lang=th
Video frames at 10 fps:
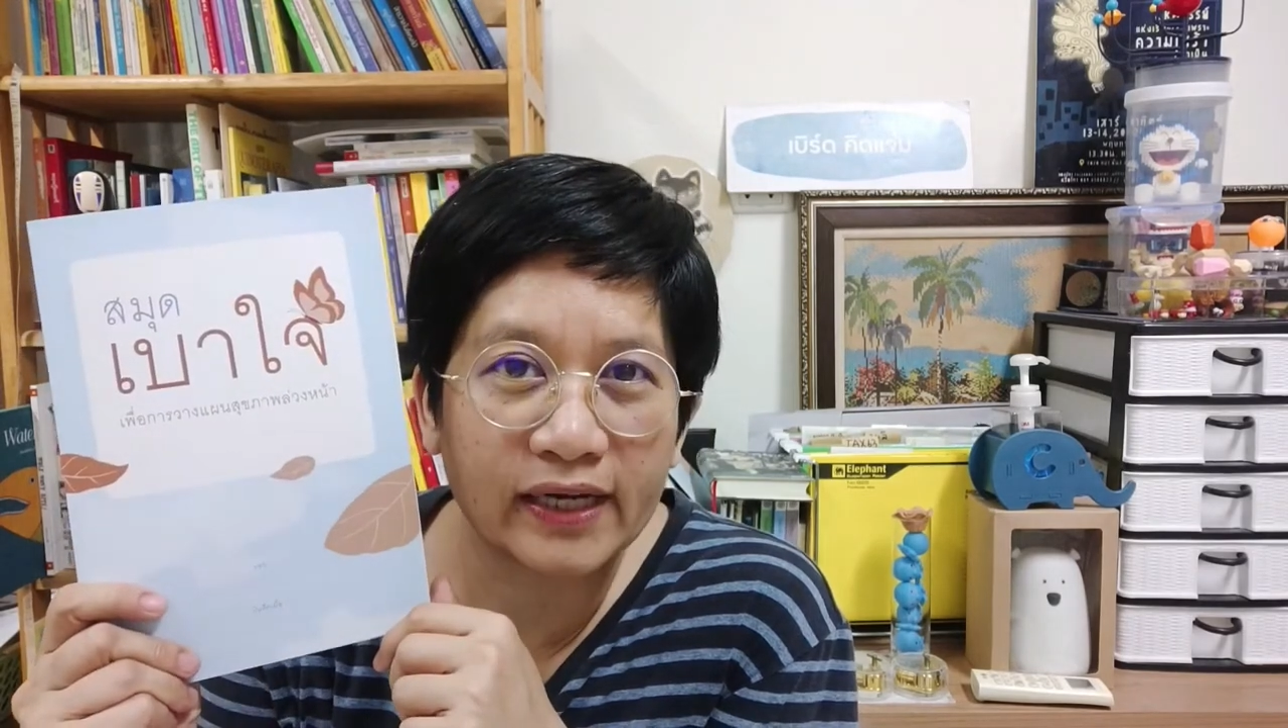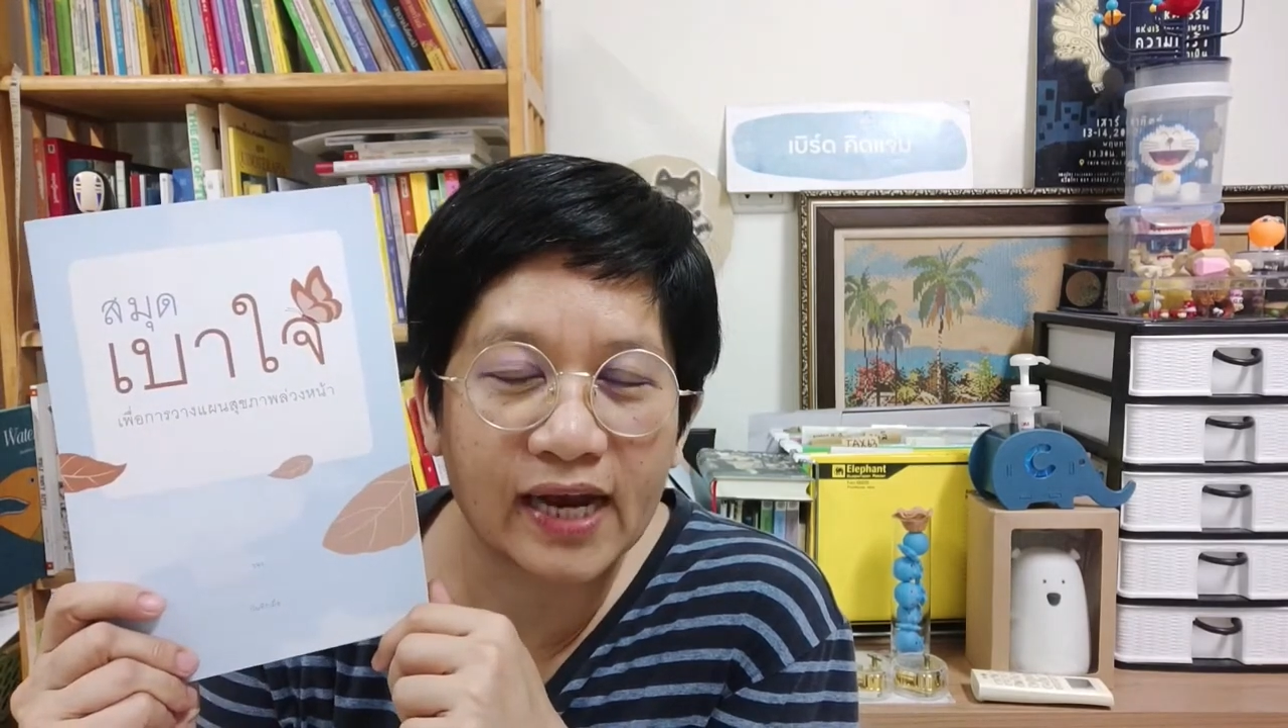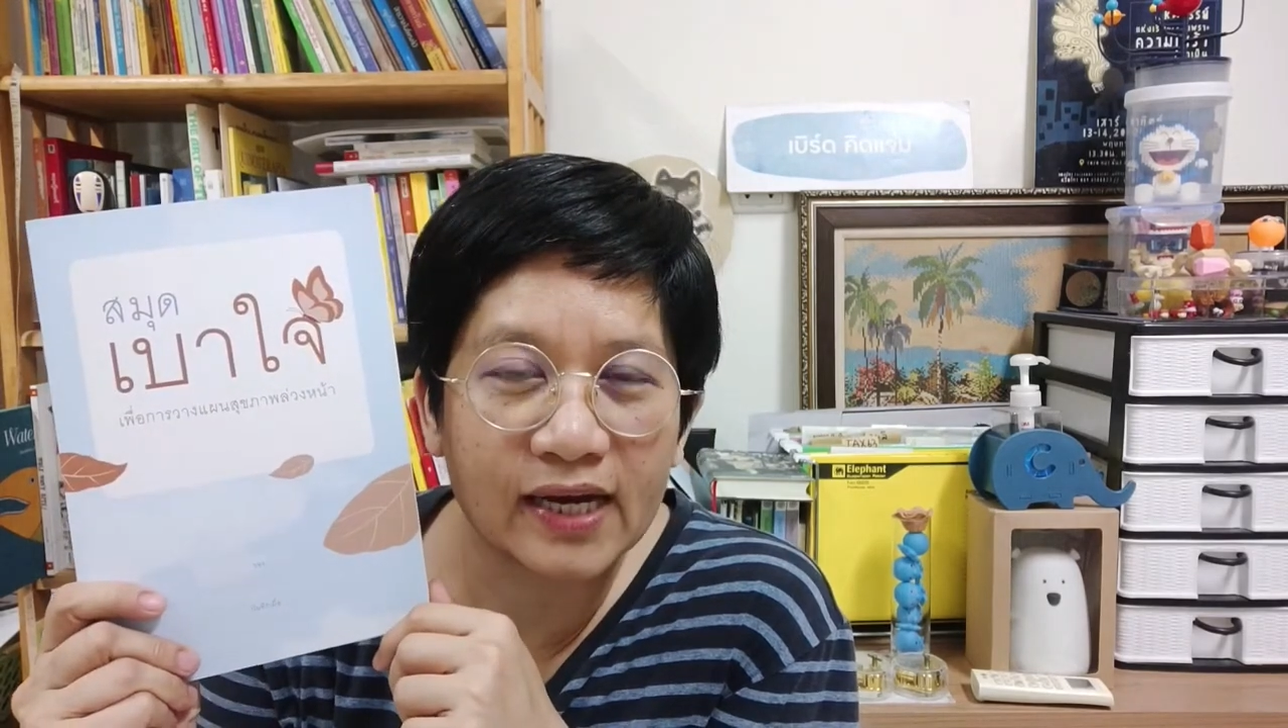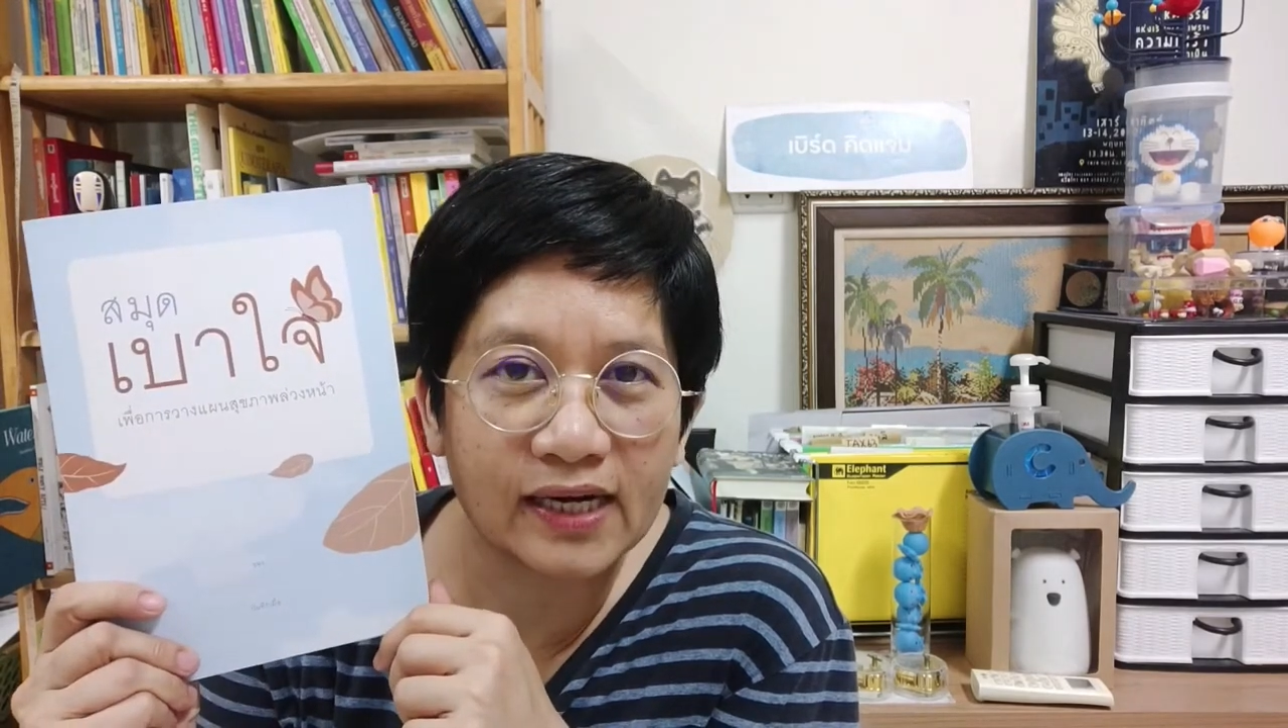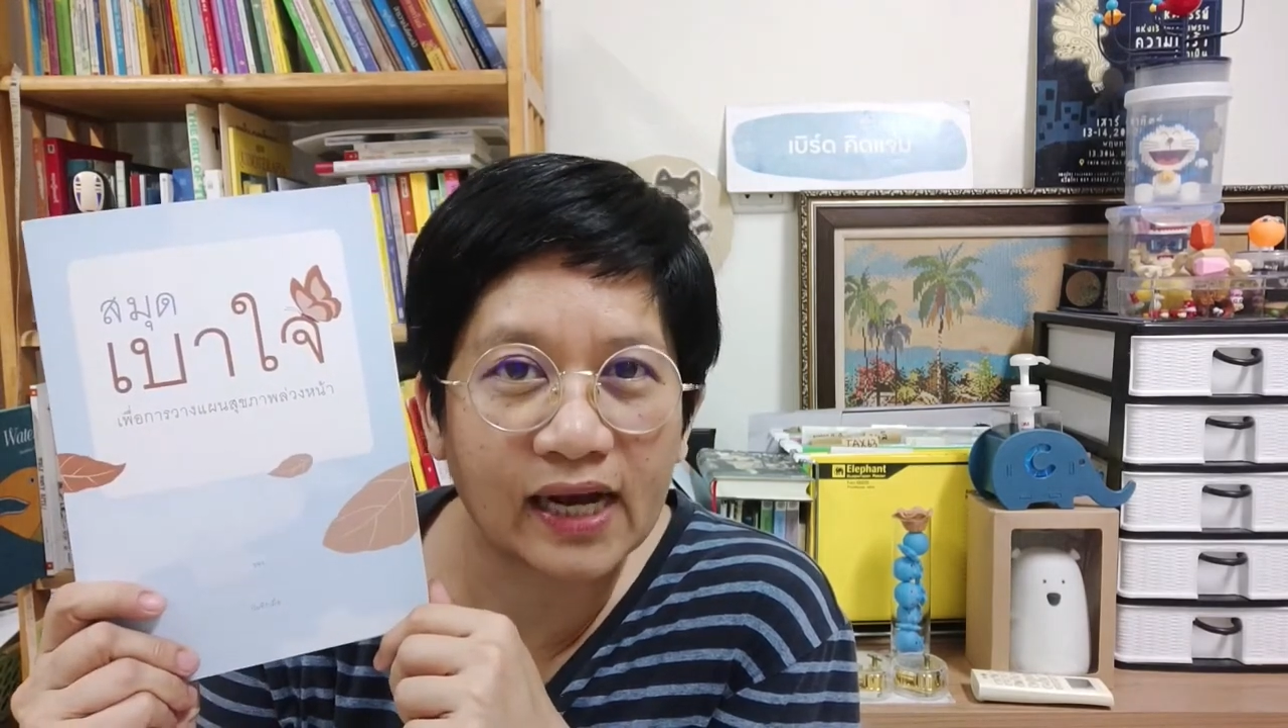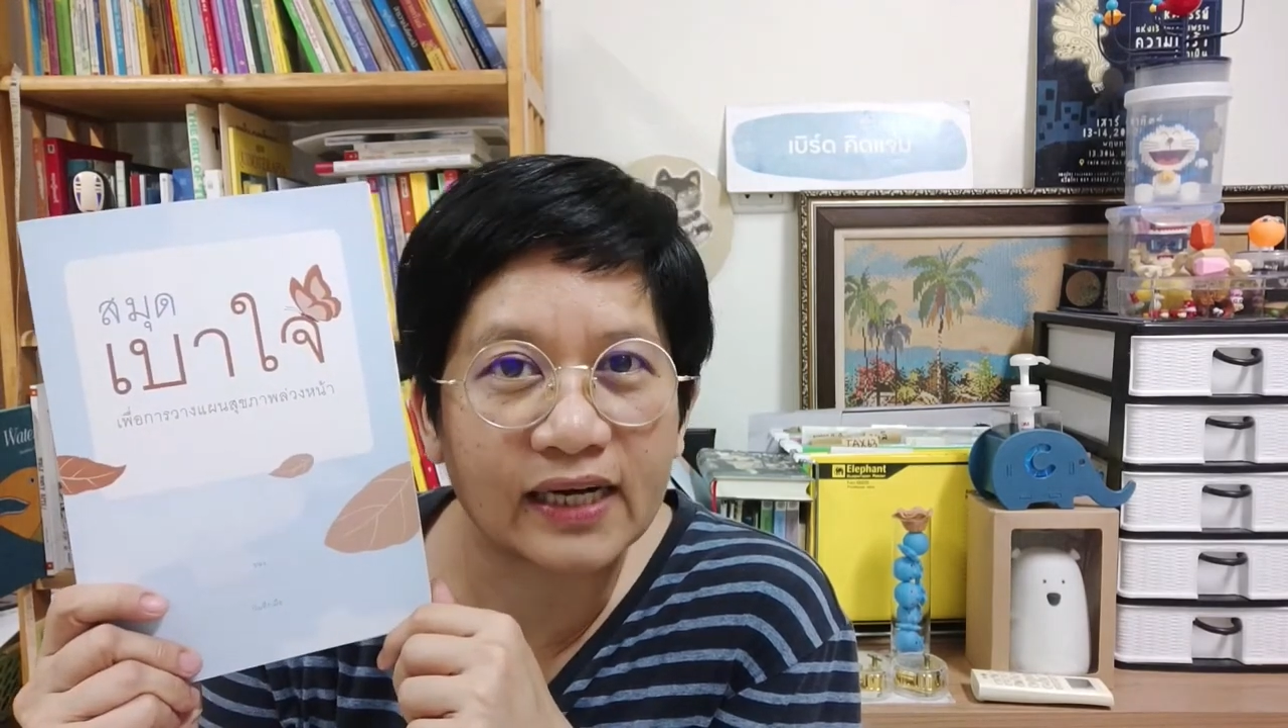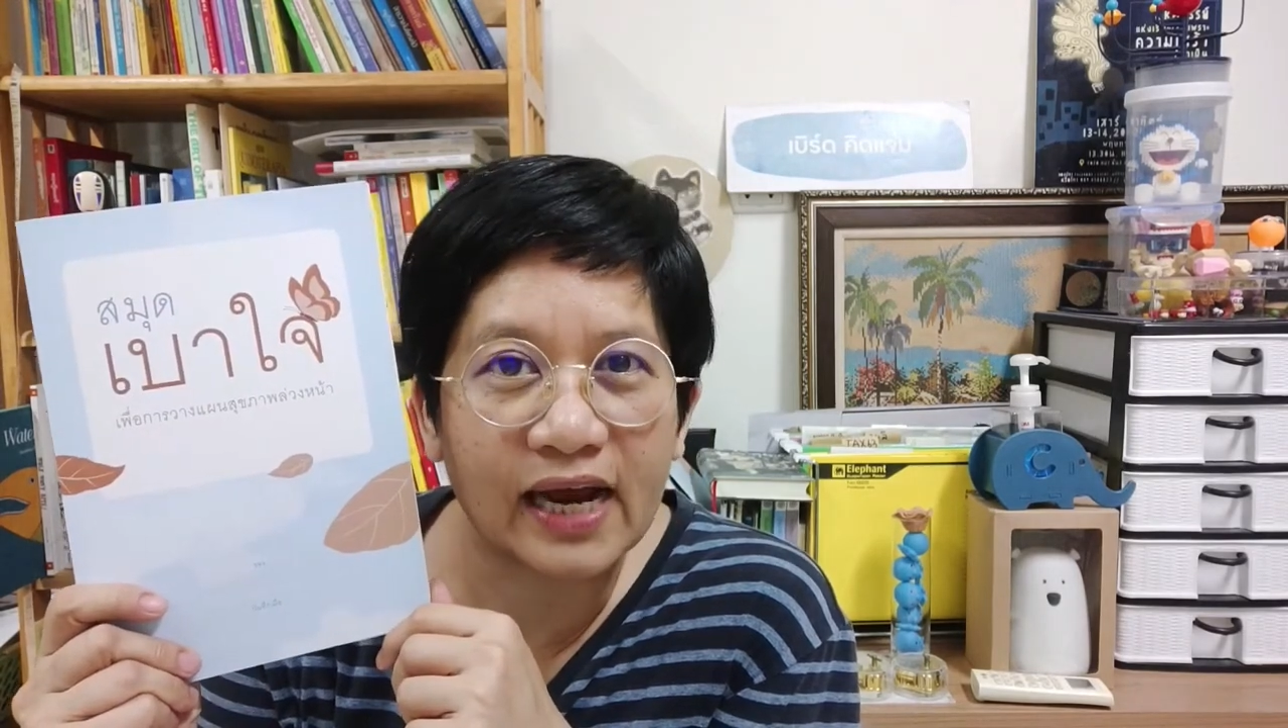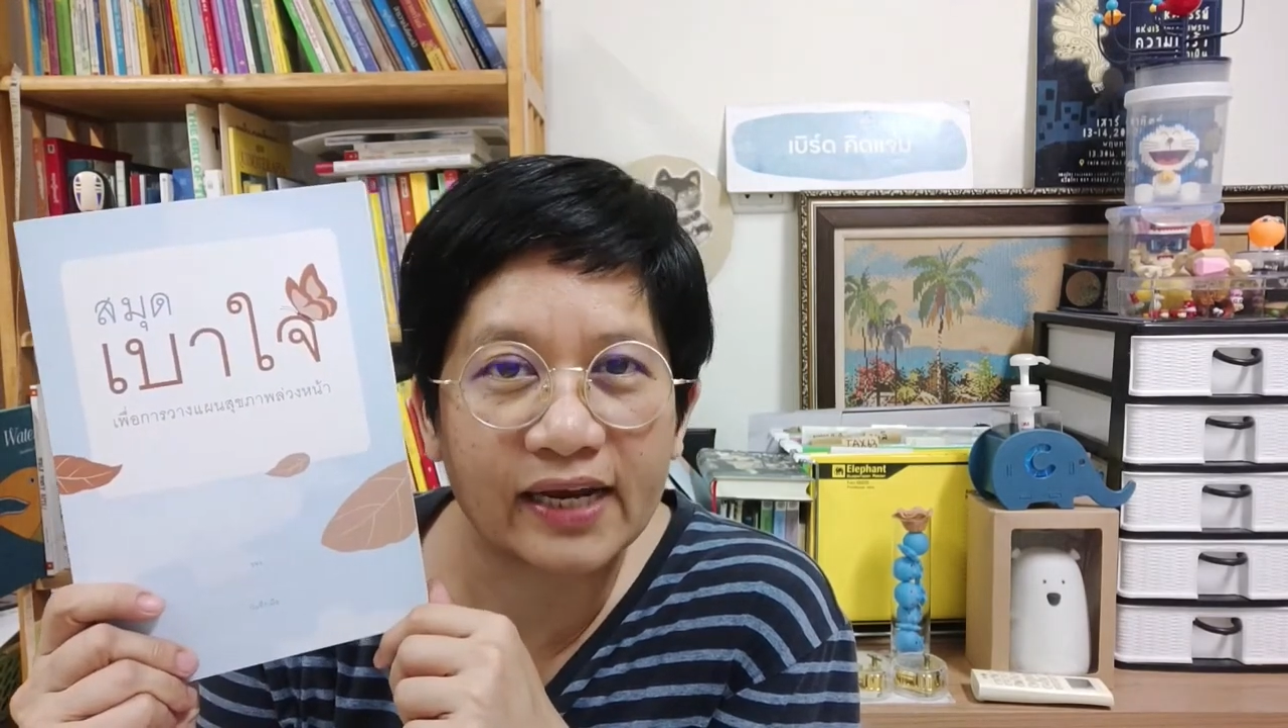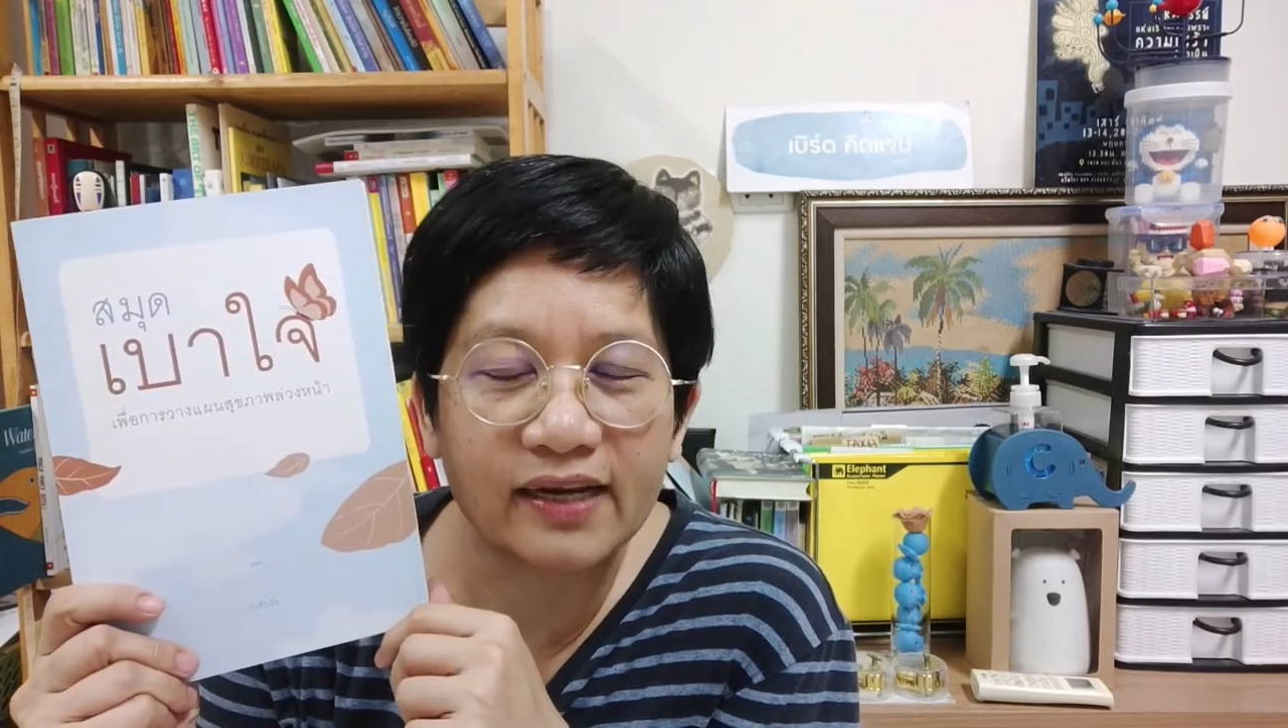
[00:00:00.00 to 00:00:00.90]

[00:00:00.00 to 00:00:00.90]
ได้ขนาดไหน